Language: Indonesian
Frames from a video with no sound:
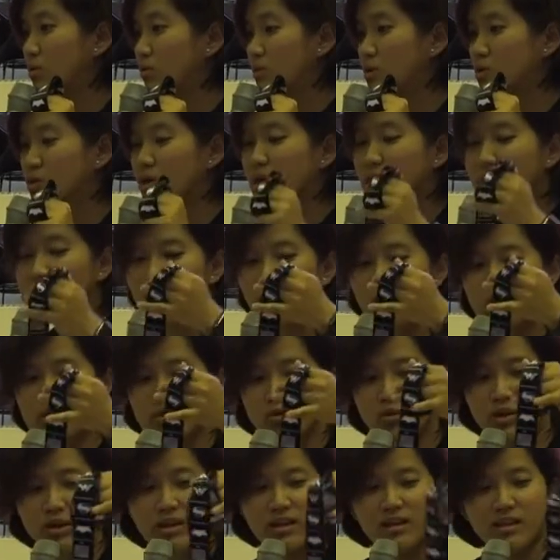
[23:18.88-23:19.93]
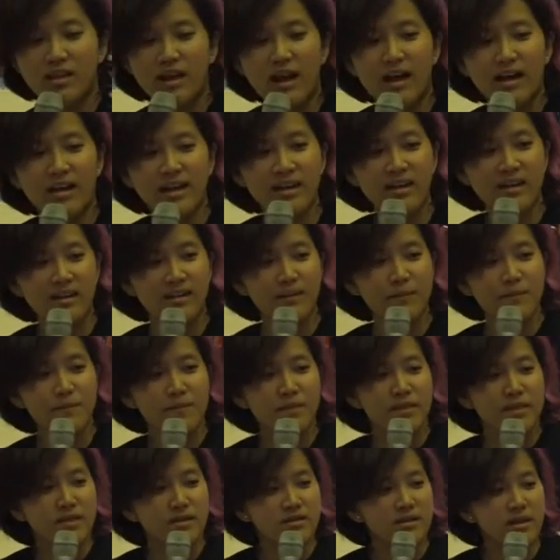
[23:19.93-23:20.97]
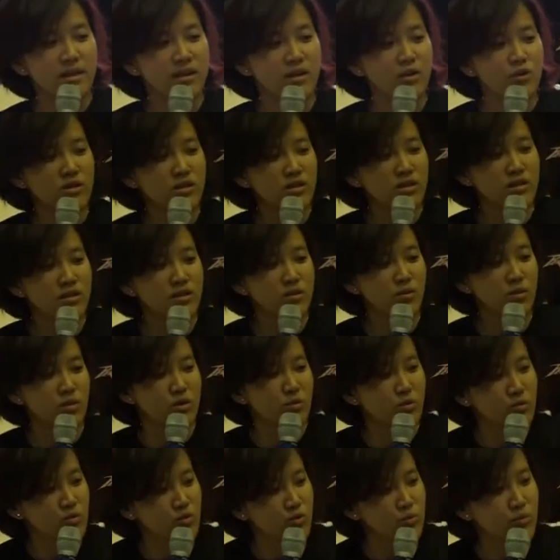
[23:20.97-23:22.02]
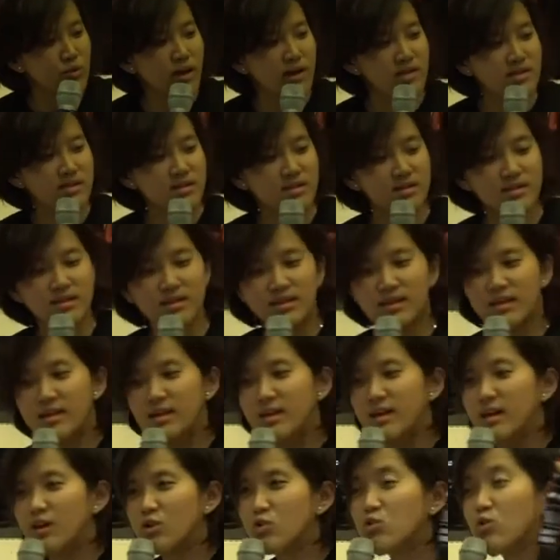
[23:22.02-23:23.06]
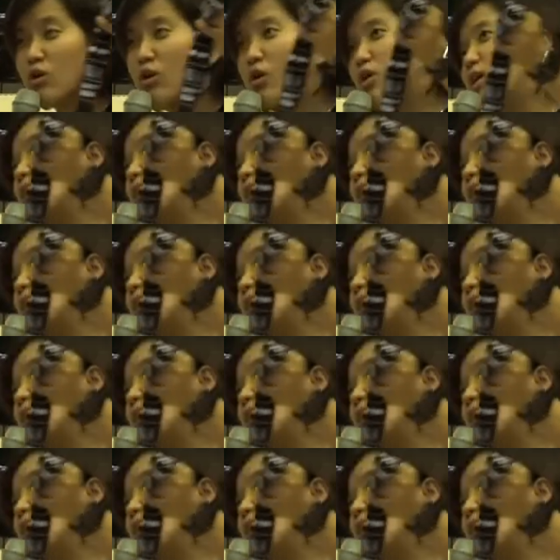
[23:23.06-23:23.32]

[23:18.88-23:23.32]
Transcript: Maksudnya gini, waktu ini terakhir saya ikut 2017 itu tuh kalau